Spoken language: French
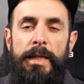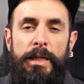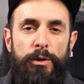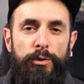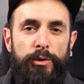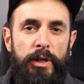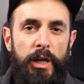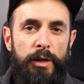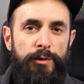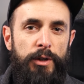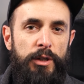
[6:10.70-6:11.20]
Et
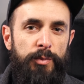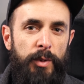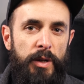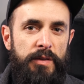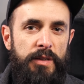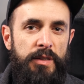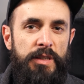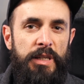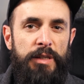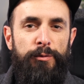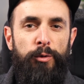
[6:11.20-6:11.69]
le clavier, je
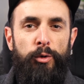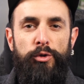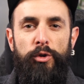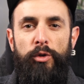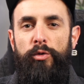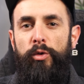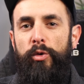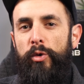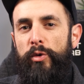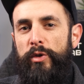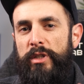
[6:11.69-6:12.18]
précise qu'il
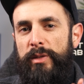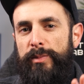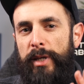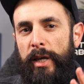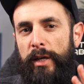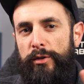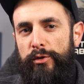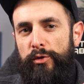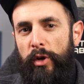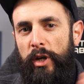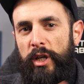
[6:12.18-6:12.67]
fonctionne aussi
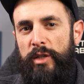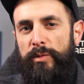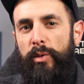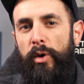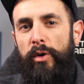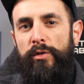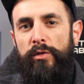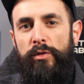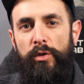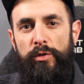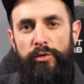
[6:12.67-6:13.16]
bien sur
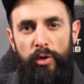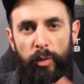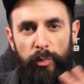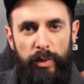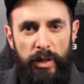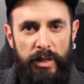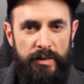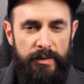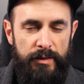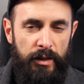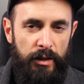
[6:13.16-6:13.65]
Xbox que sur
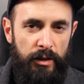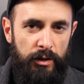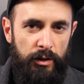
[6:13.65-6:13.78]
PS5.